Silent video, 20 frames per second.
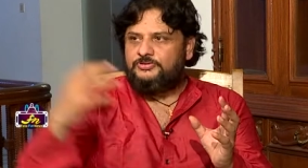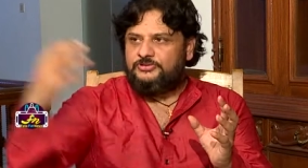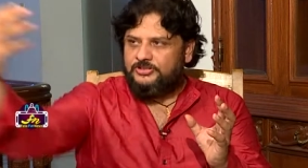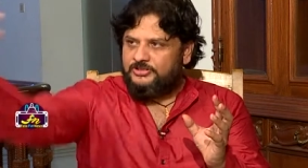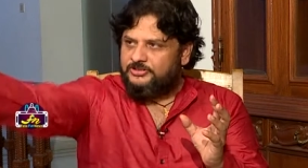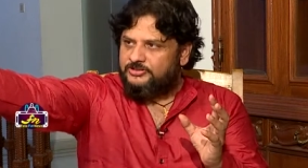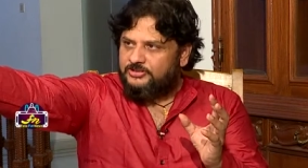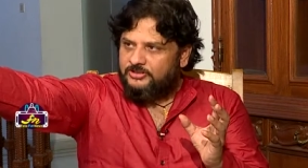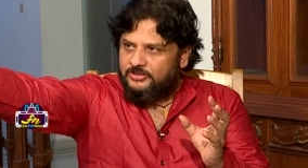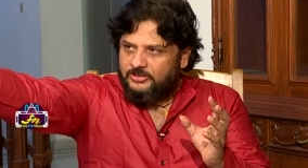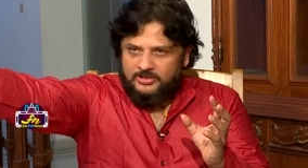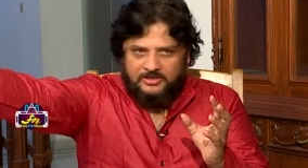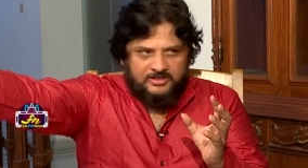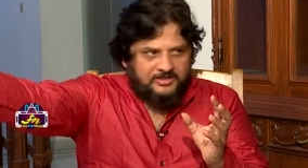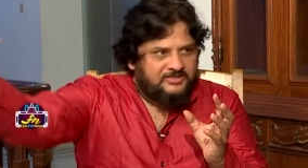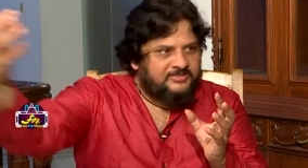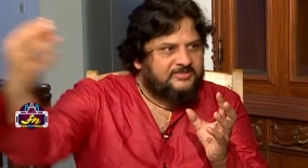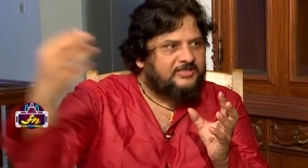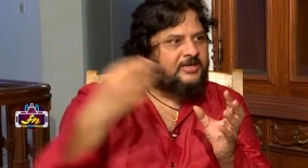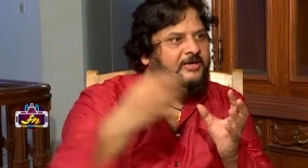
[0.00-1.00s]
చిరంజీవి గారు
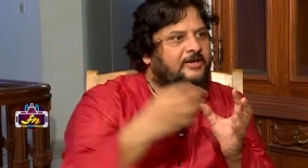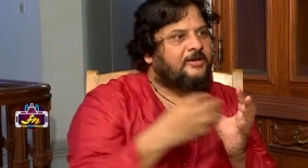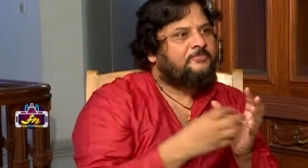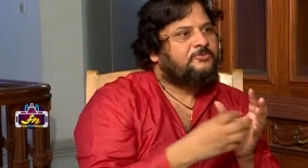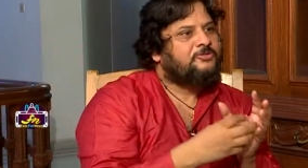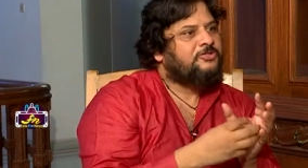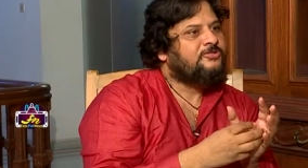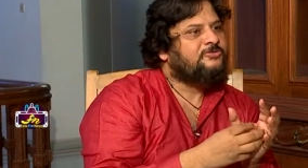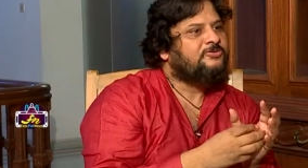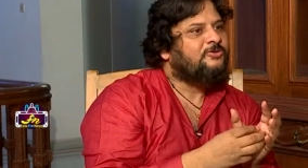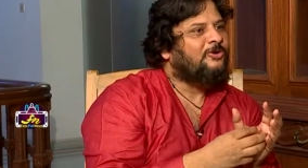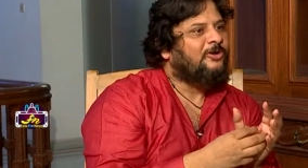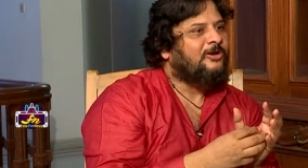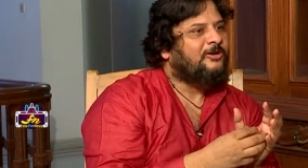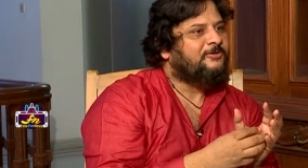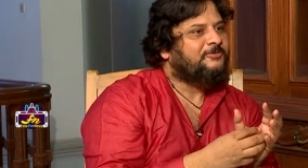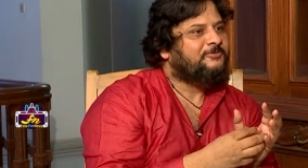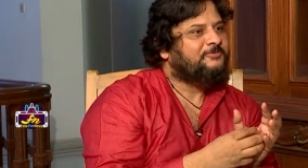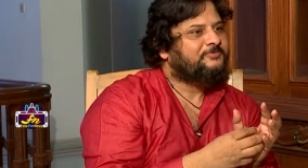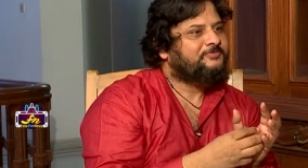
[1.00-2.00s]
ఈజీగా అడాప్ట్ చేసుకోగలరు